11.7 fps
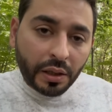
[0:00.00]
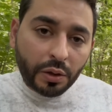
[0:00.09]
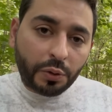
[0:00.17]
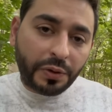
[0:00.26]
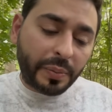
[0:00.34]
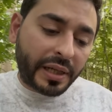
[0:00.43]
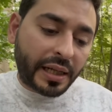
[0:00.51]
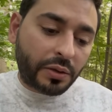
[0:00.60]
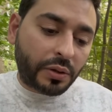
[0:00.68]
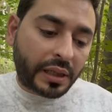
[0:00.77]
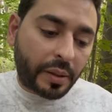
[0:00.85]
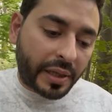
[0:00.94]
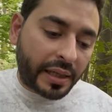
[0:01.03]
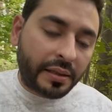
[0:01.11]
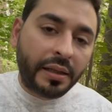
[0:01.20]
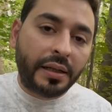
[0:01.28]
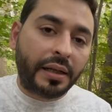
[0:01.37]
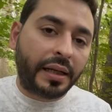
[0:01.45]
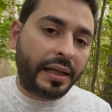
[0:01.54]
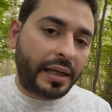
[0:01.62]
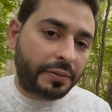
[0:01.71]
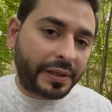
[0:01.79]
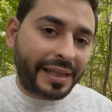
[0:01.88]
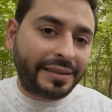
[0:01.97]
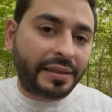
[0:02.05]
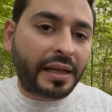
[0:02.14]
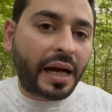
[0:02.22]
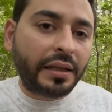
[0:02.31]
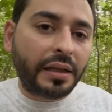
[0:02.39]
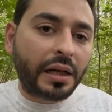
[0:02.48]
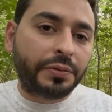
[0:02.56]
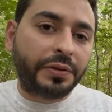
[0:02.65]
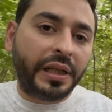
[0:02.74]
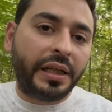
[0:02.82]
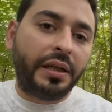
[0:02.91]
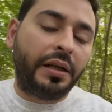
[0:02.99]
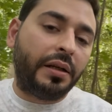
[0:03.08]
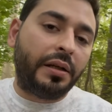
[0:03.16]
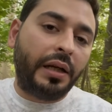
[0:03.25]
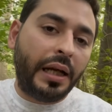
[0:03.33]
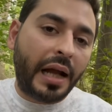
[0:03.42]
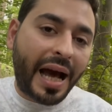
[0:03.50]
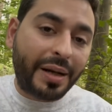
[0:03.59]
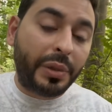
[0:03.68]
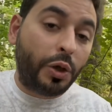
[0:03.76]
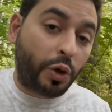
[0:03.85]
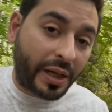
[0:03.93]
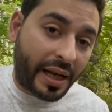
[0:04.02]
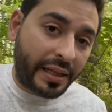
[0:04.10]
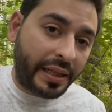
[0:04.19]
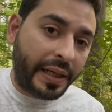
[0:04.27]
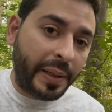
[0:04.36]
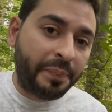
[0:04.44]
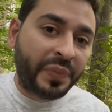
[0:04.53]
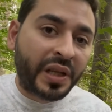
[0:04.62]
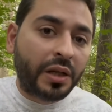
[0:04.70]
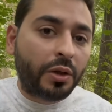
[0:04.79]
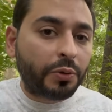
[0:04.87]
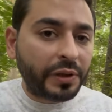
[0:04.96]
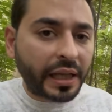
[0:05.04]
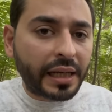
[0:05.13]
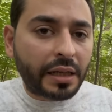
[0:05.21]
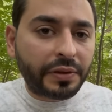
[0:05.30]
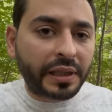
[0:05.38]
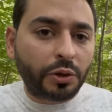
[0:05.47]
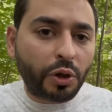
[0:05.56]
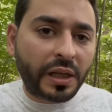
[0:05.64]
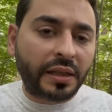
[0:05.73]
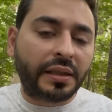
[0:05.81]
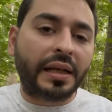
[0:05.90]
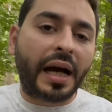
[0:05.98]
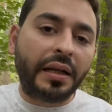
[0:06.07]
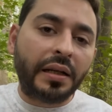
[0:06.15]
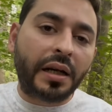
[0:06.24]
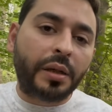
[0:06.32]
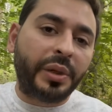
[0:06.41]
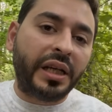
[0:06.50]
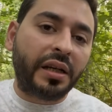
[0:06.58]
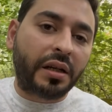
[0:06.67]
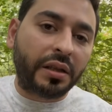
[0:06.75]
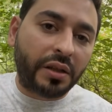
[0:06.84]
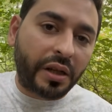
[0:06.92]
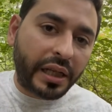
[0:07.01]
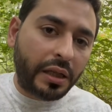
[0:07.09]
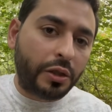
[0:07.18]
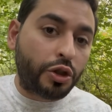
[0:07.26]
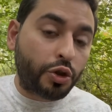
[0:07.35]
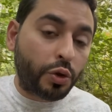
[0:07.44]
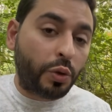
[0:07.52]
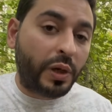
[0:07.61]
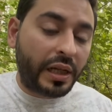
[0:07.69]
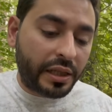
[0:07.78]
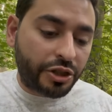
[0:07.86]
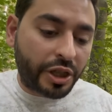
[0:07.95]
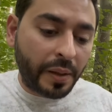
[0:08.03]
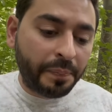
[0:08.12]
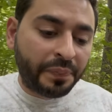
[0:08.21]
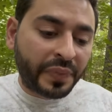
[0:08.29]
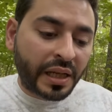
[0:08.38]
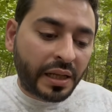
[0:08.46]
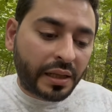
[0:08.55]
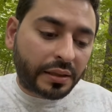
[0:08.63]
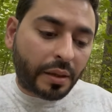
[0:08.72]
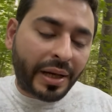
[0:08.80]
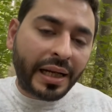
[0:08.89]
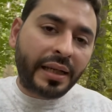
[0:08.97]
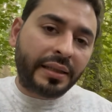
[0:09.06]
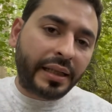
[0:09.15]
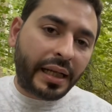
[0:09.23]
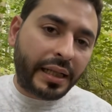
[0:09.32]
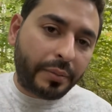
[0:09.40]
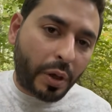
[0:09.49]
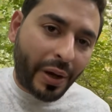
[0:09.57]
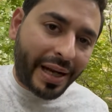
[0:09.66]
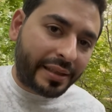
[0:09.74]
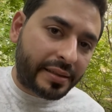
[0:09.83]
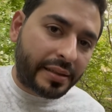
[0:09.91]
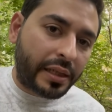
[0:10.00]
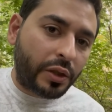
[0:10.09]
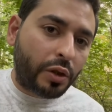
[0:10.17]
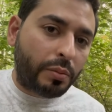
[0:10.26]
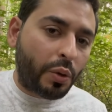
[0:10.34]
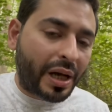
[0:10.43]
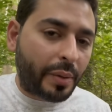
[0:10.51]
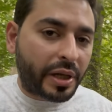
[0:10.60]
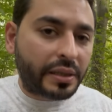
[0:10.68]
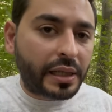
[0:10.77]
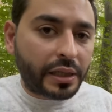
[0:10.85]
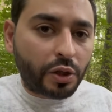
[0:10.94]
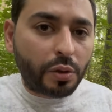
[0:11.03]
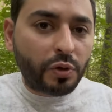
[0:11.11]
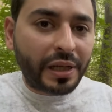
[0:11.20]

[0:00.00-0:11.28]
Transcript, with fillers: وفي بيناتهم كمان خلافات تتعلق في آه، الحرب الأوكرانية وفي خلافات أخرى تتعلق بقضايا اللجوء والهجرة طبعا هذا يعني مو حديثنا اليوم مو خبرنا اليوم